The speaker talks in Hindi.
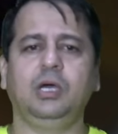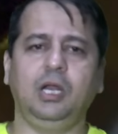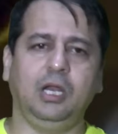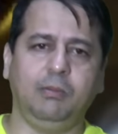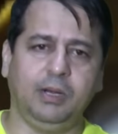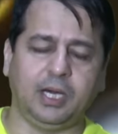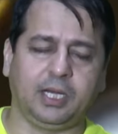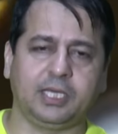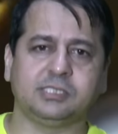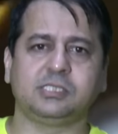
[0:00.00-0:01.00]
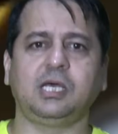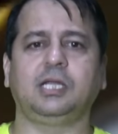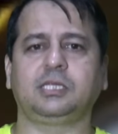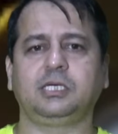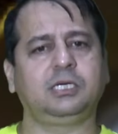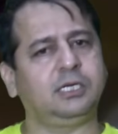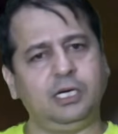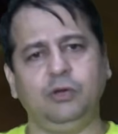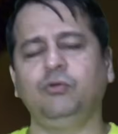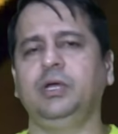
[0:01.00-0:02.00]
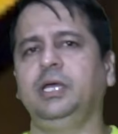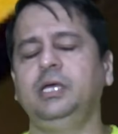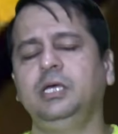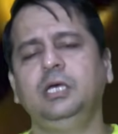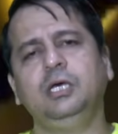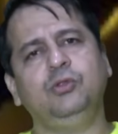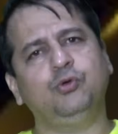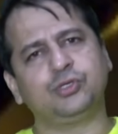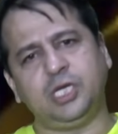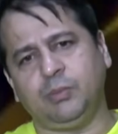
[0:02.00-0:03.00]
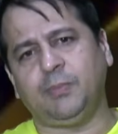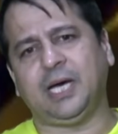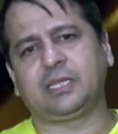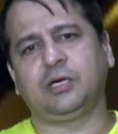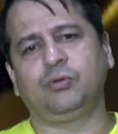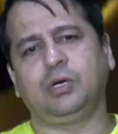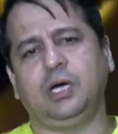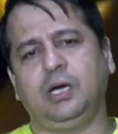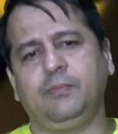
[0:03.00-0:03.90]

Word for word: लेबनान के साथ खड़े हुए हैं दूसरी मैं बात करूंगा